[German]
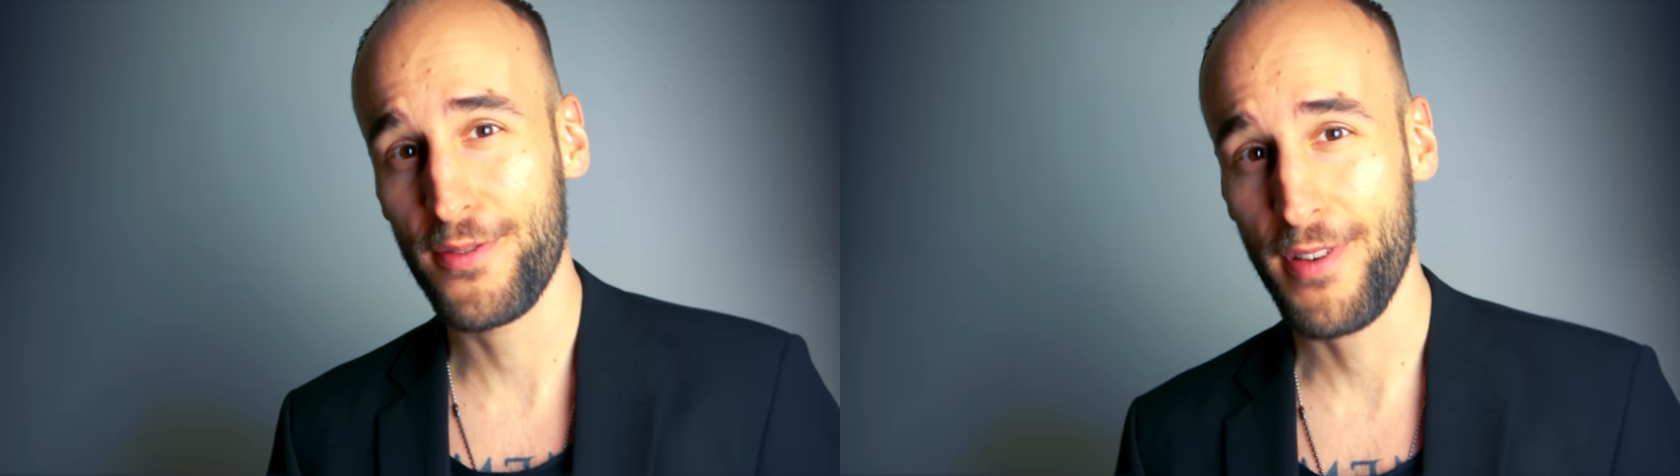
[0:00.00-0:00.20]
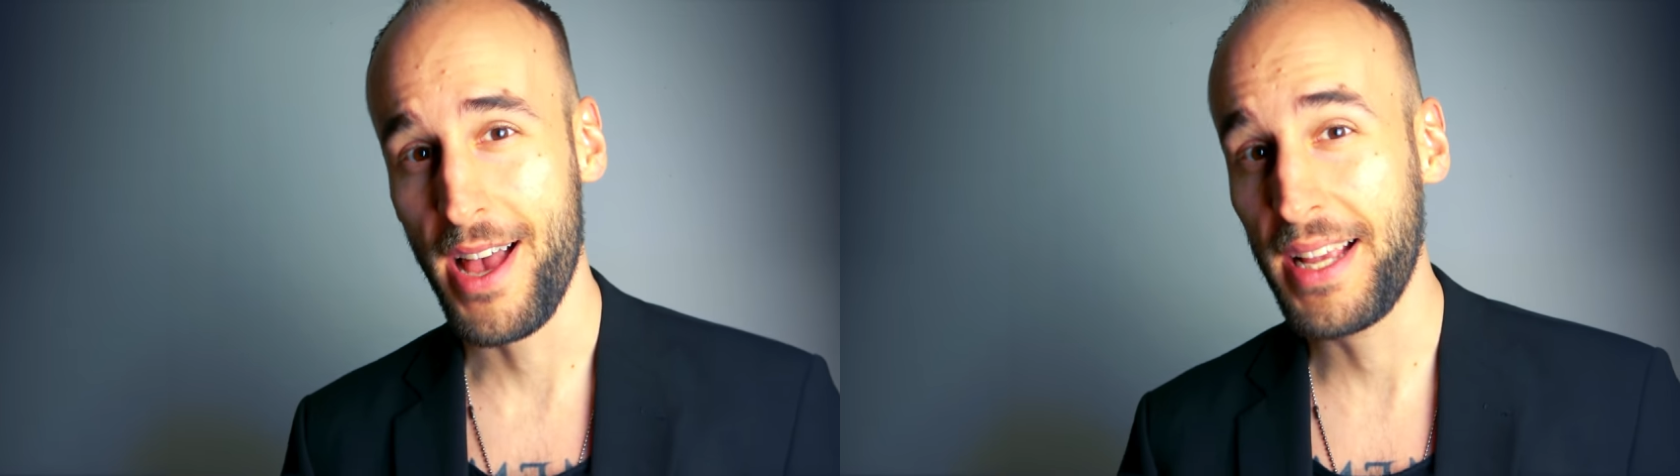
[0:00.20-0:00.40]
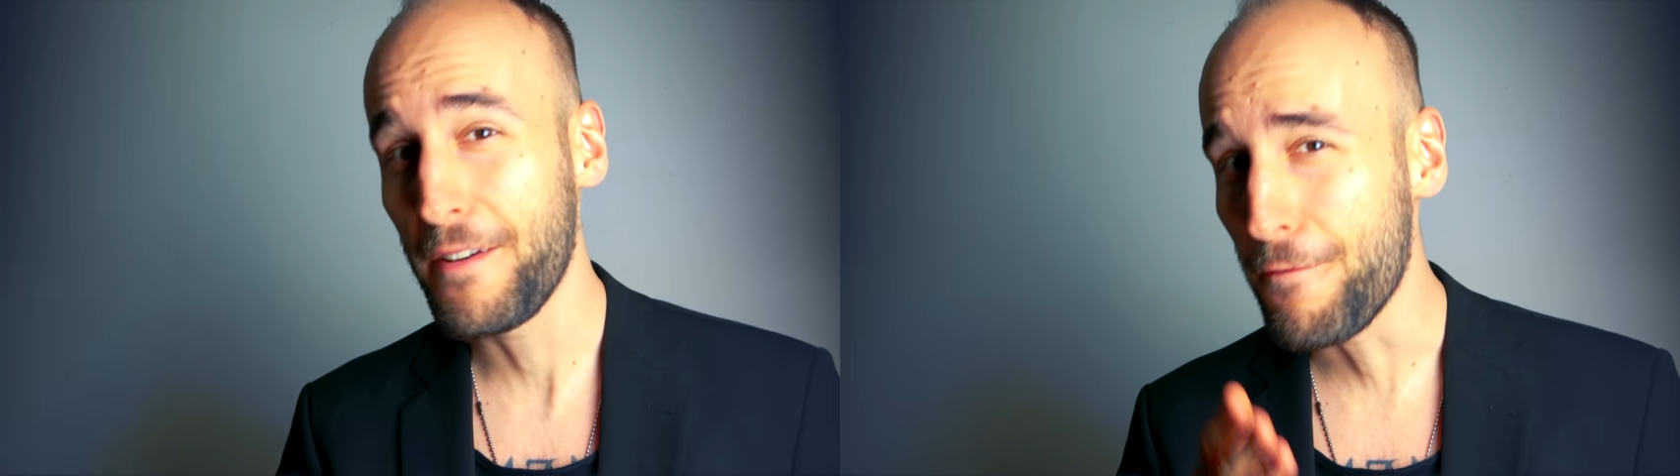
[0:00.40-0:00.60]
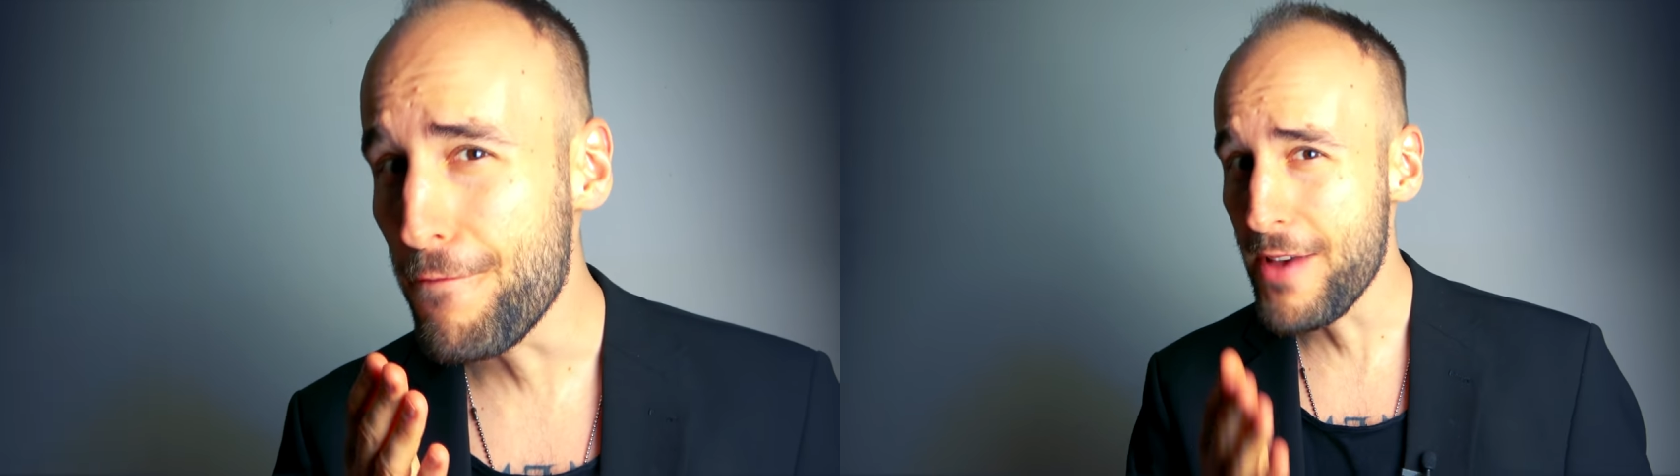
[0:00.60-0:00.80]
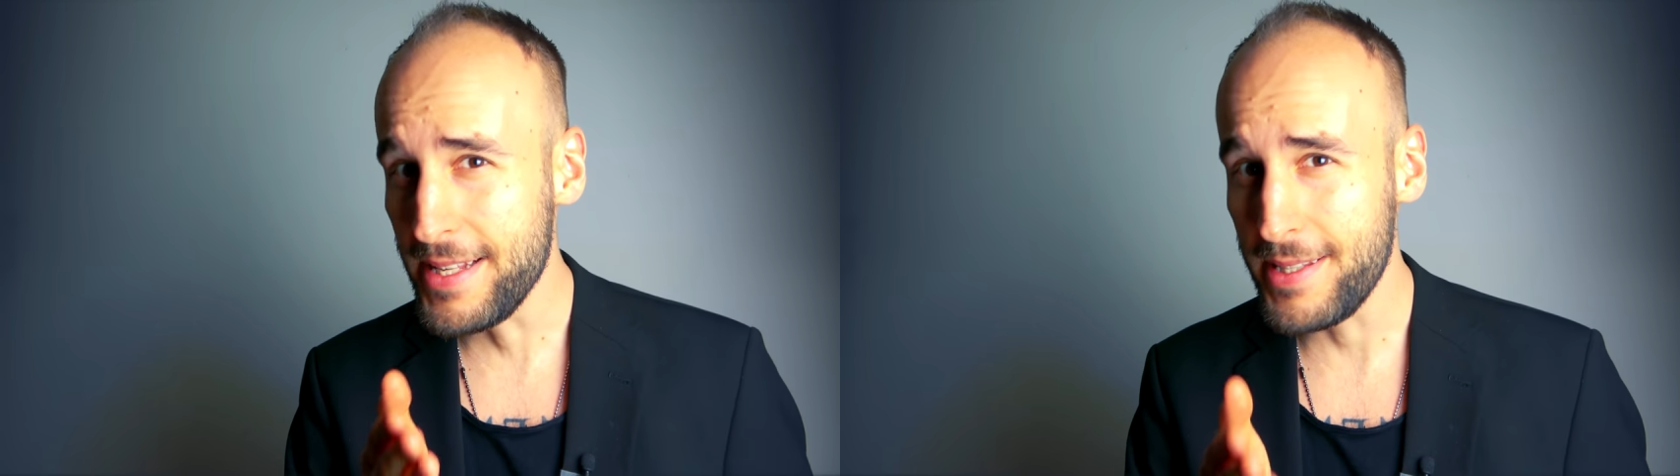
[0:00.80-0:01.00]
zu wagen,
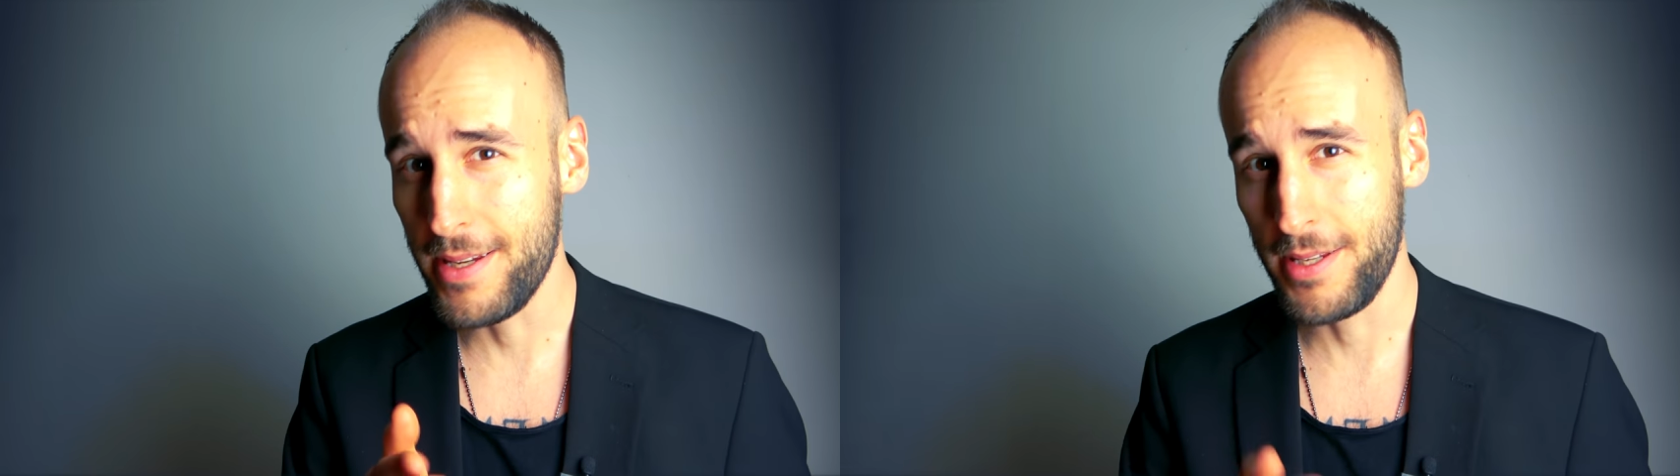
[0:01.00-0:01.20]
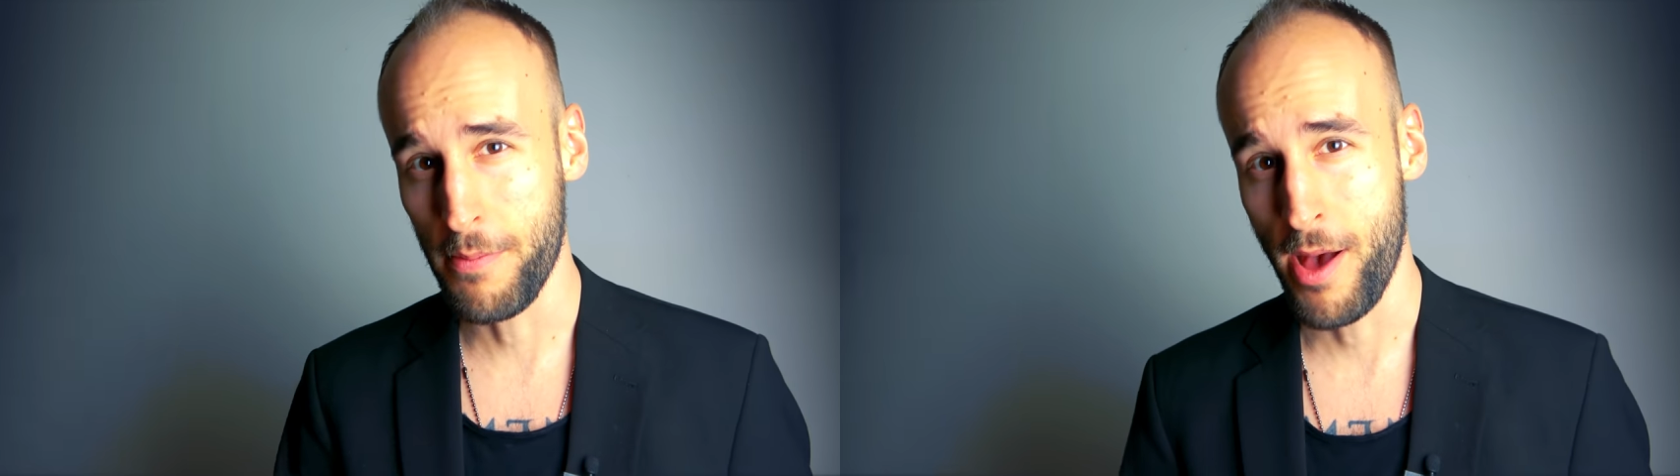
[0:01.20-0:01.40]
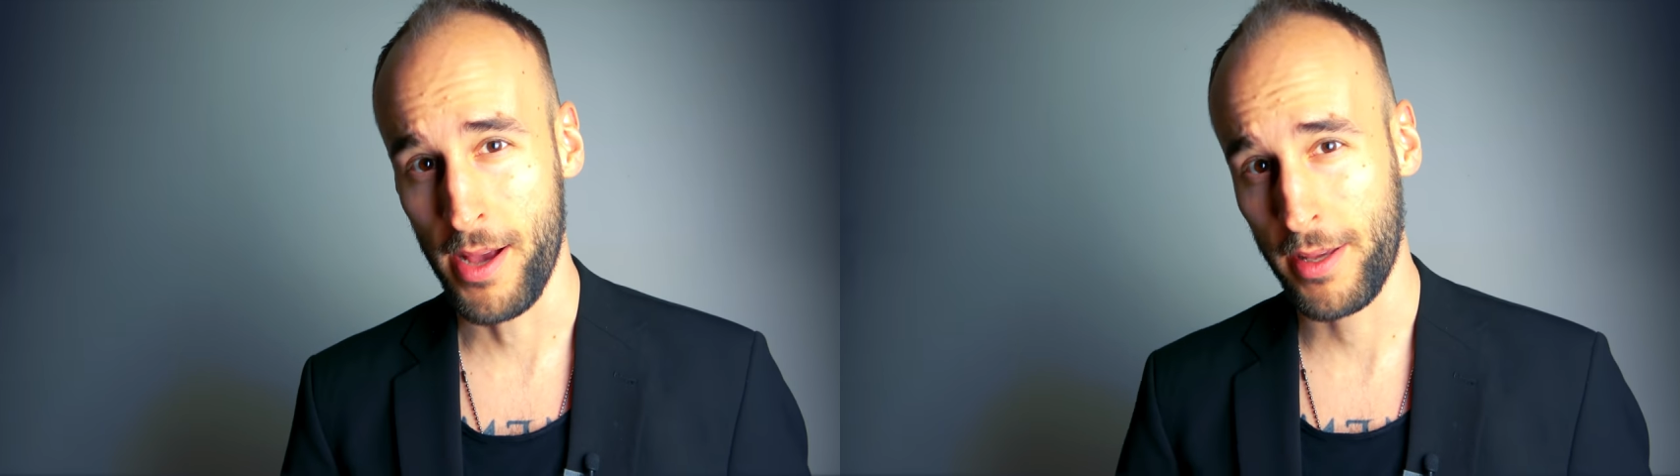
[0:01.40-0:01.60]
wenn sie dich mag,